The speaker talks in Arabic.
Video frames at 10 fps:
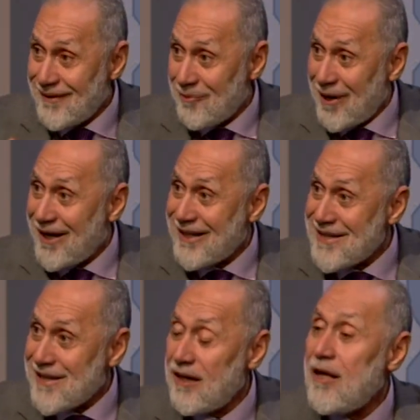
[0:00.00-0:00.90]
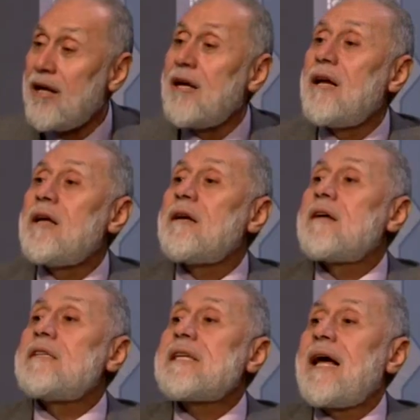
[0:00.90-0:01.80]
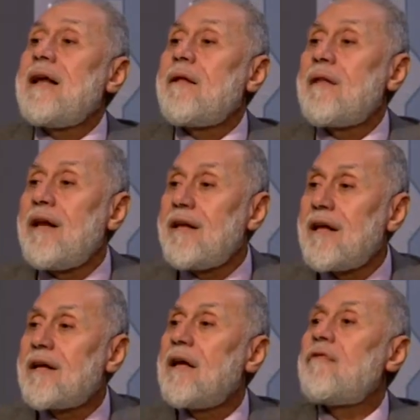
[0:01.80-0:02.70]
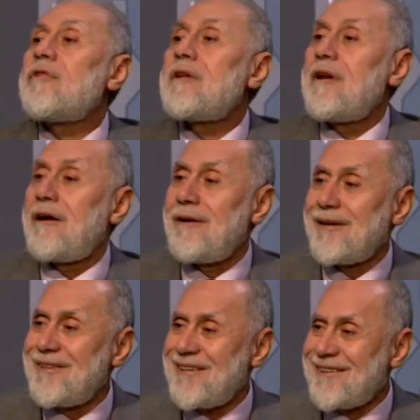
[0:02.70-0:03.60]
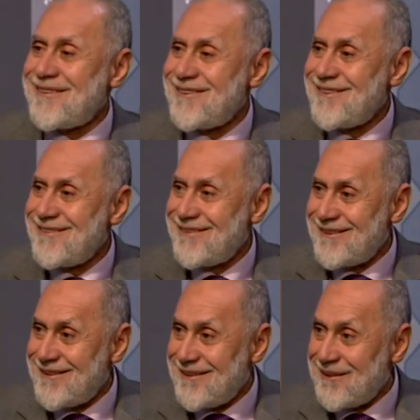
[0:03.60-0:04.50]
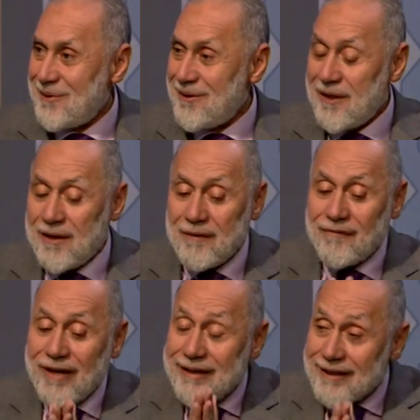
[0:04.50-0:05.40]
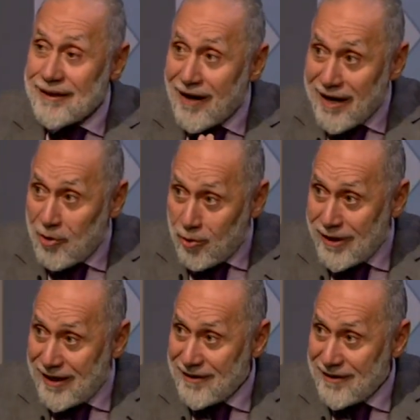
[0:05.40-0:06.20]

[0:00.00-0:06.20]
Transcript: وهكذا قس على ذلك كافه الاخلاقيات فالادراك هنا